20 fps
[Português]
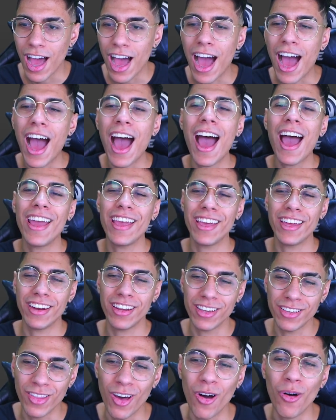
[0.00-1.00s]
Ah,
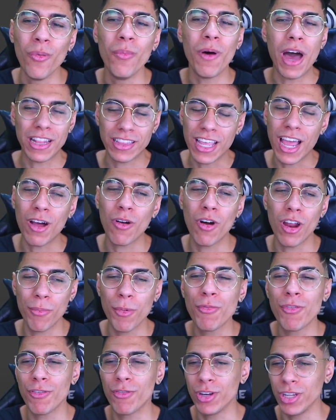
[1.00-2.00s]
Eraser. Não, até agora é
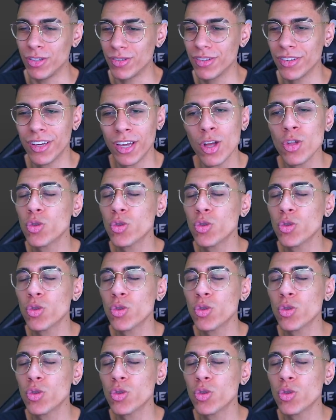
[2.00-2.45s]
meu favorito.